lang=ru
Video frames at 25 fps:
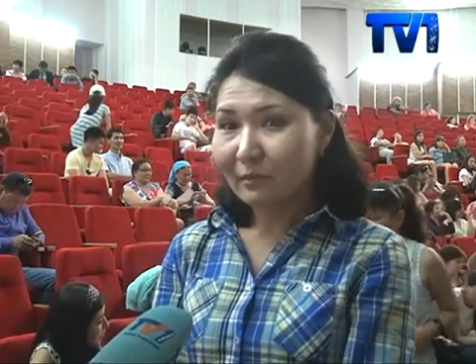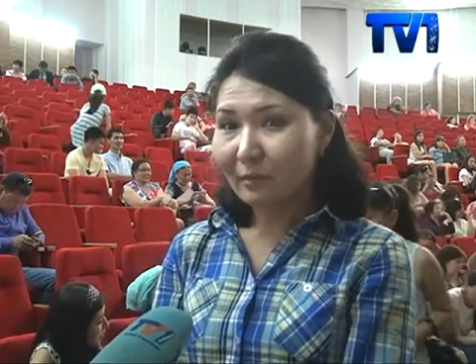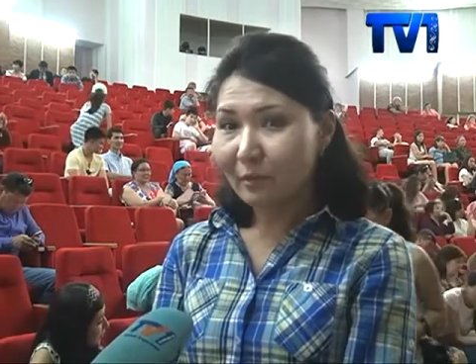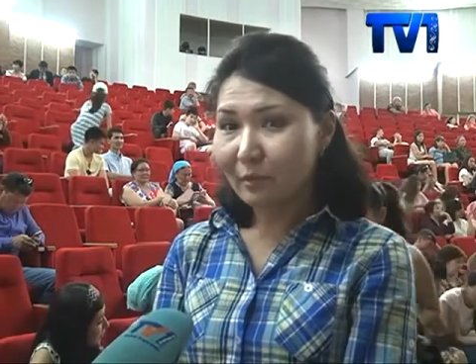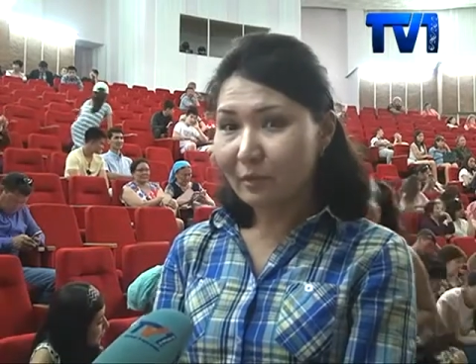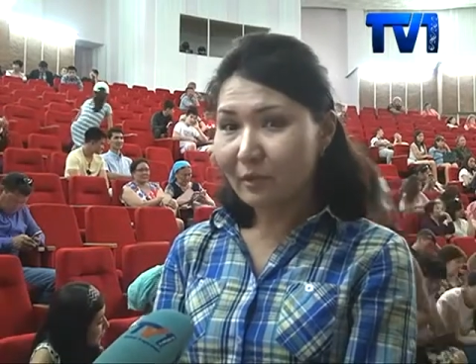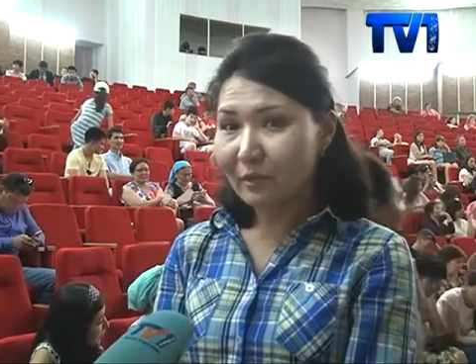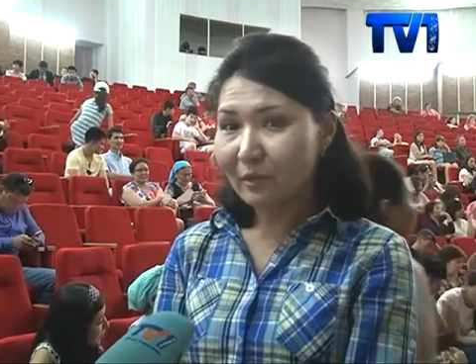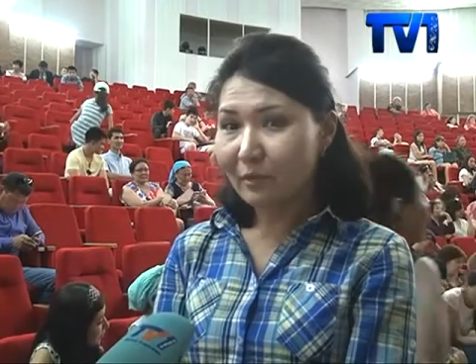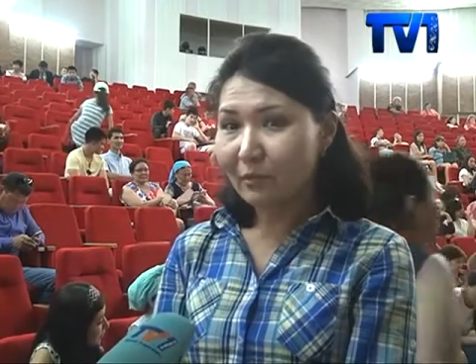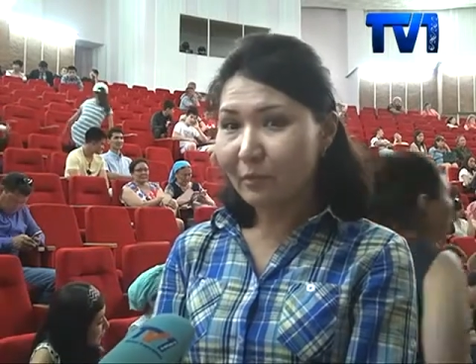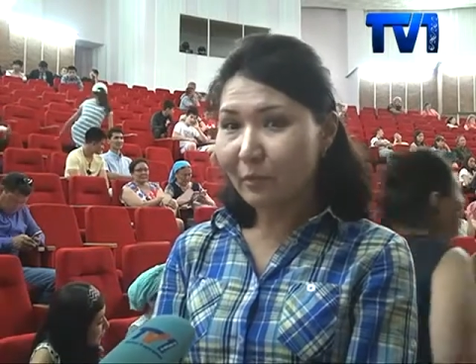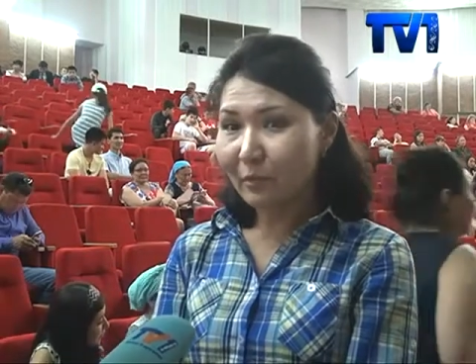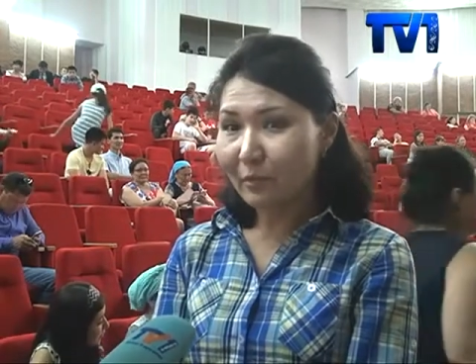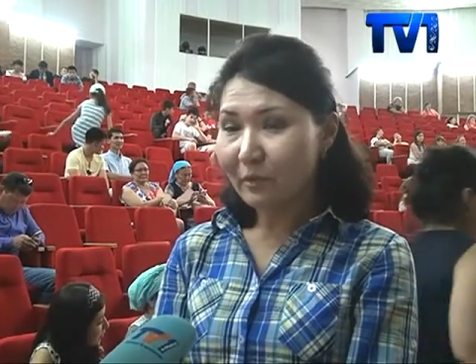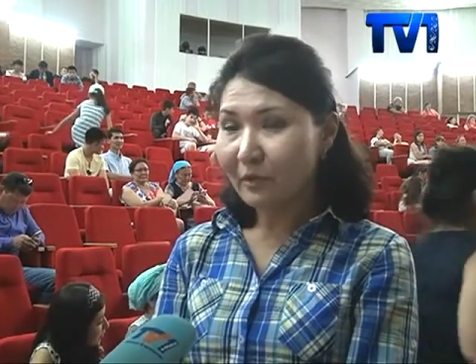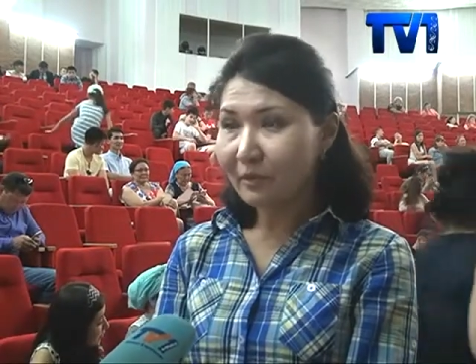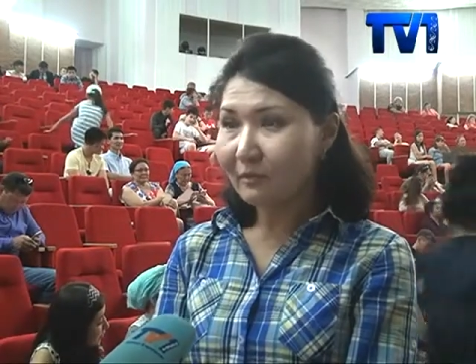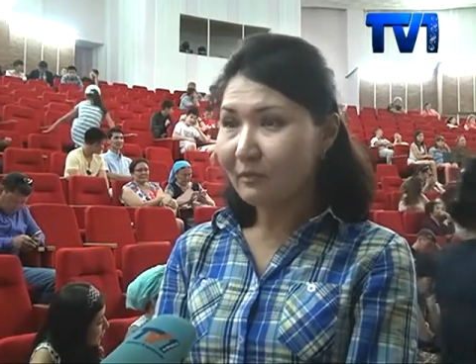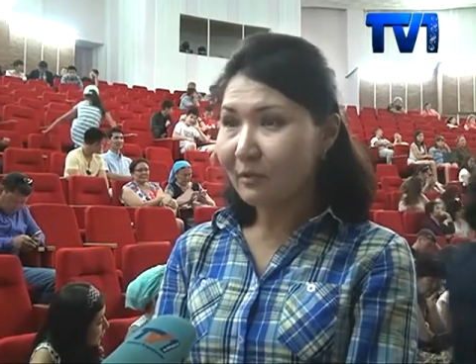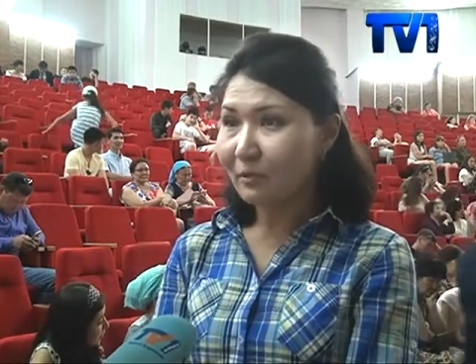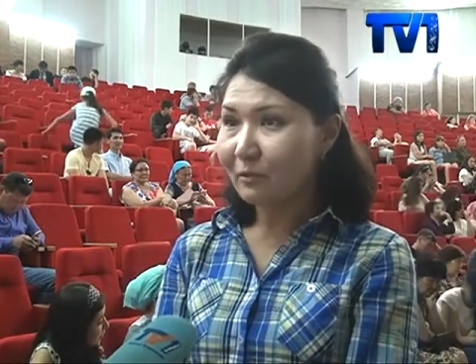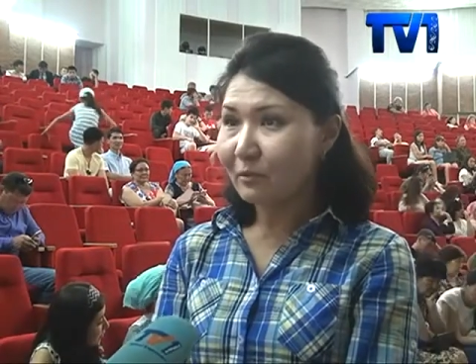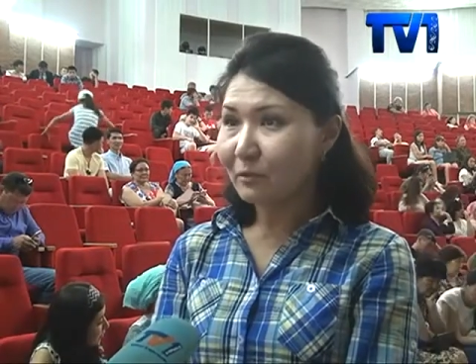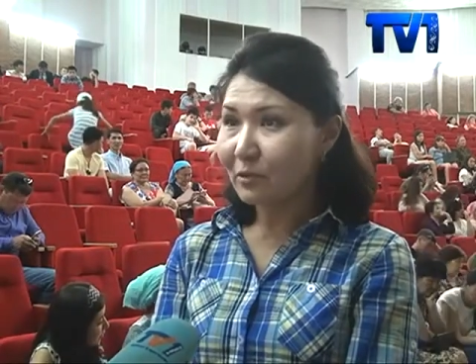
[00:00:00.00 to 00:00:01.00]
годы
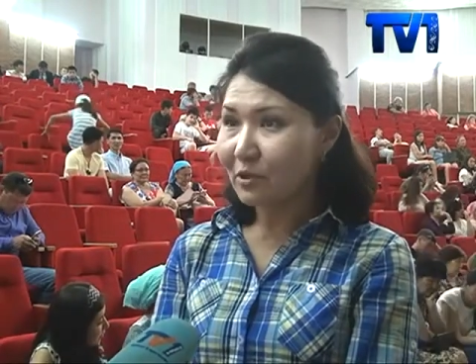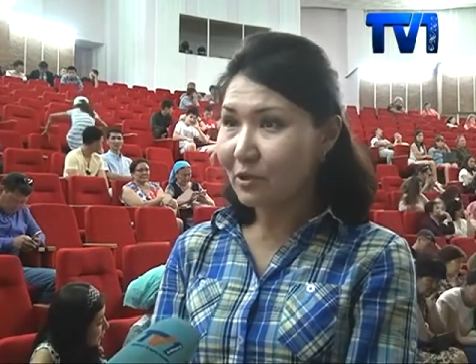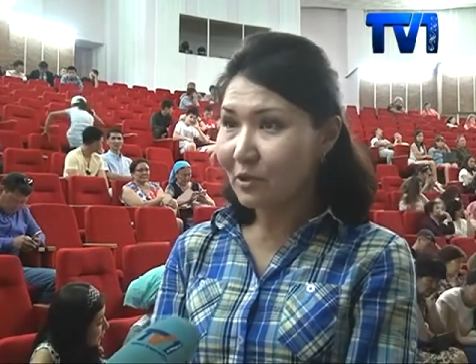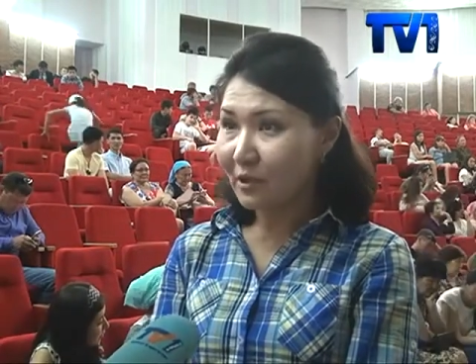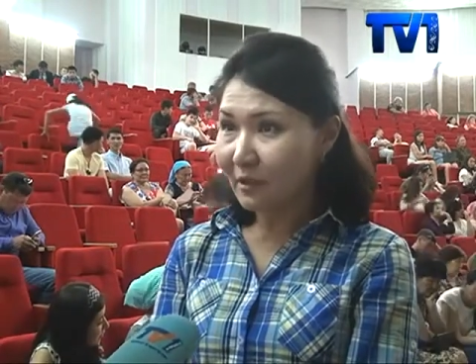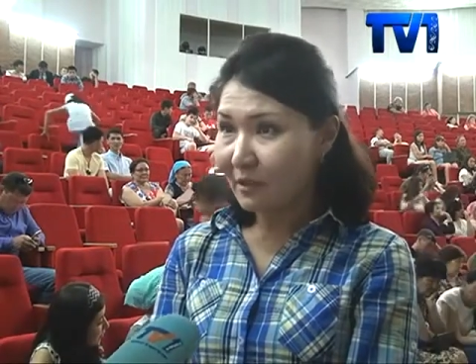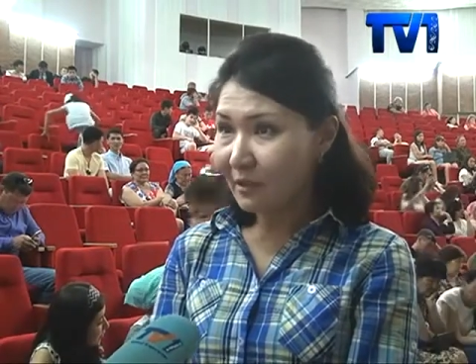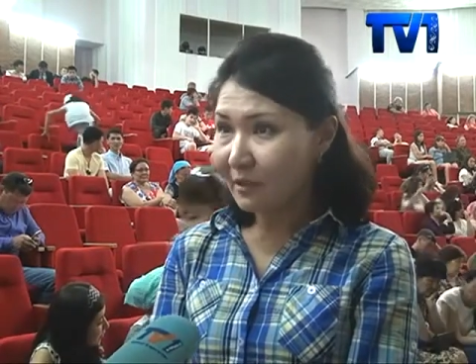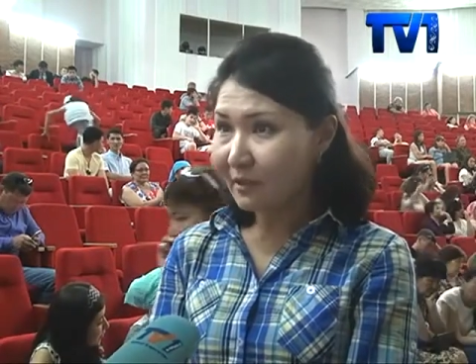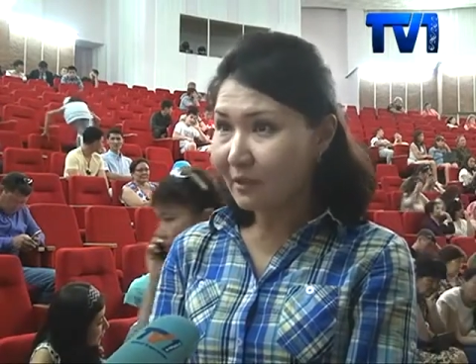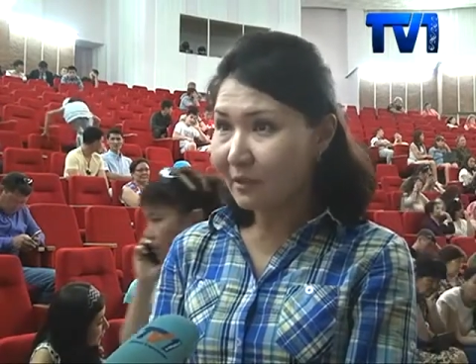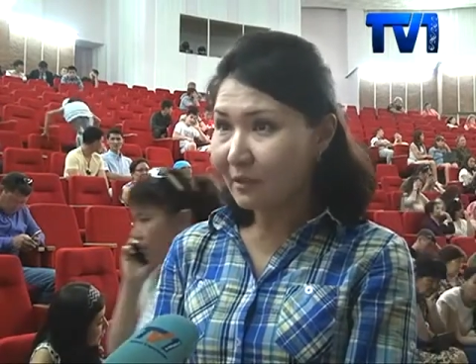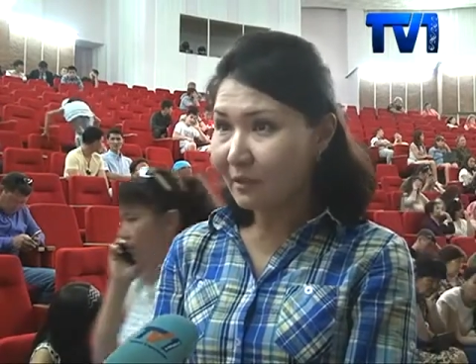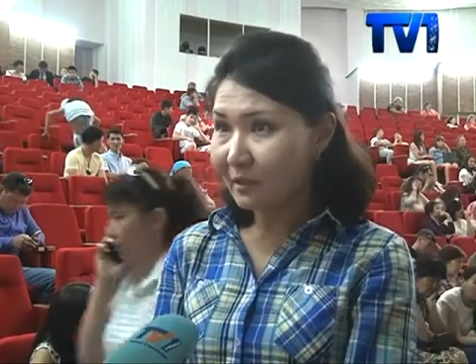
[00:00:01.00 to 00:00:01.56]
упорного учения